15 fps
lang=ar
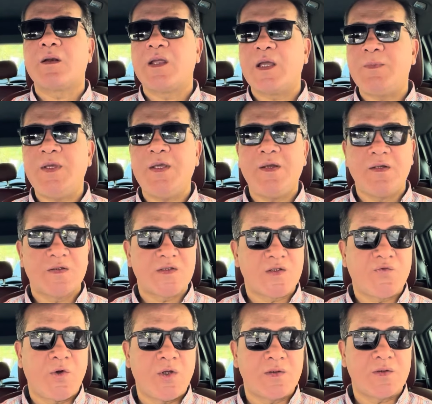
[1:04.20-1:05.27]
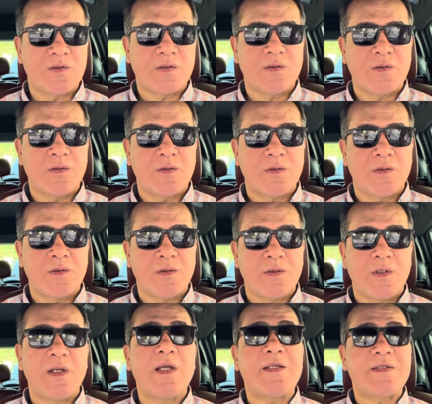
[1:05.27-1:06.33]
جميع الصفات
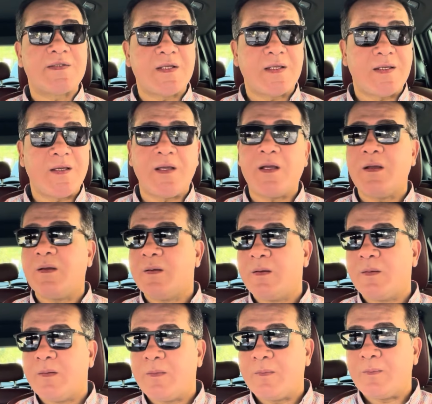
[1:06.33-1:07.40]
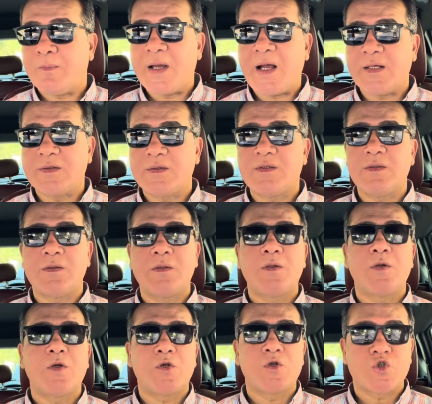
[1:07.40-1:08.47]
السيئة بعد
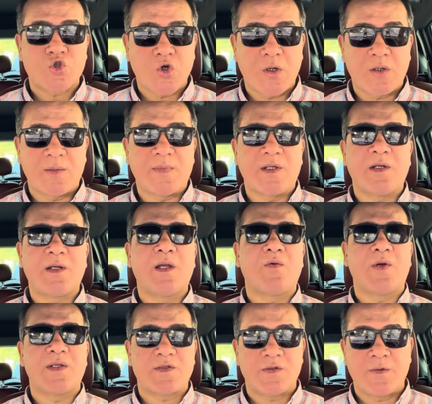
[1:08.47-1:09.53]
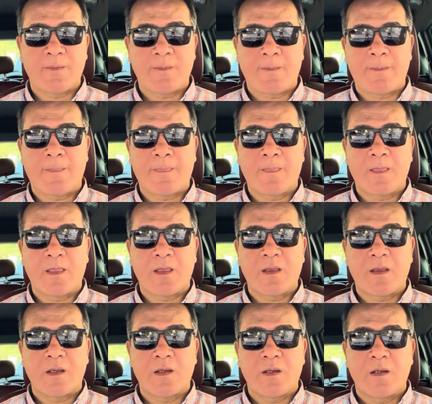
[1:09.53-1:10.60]
شهر من الجواز
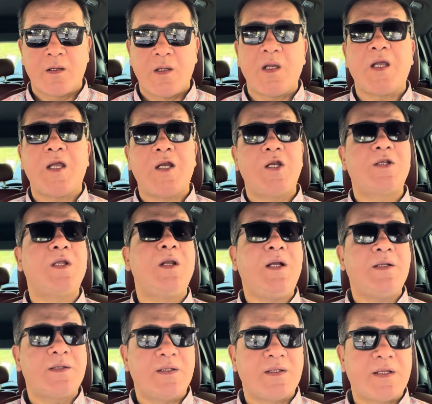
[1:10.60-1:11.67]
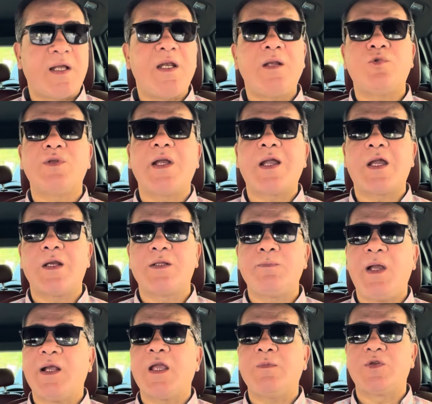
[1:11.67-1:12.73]
اللي طلعت تتكلم ودخلت
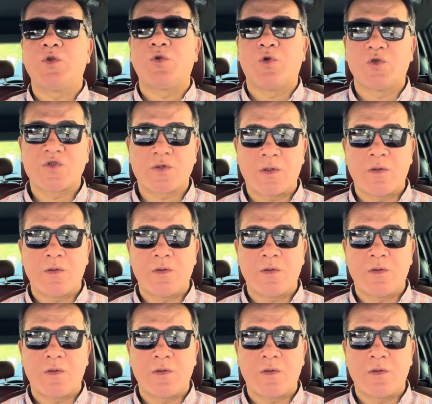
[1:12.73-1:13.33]
محكمة الأسرة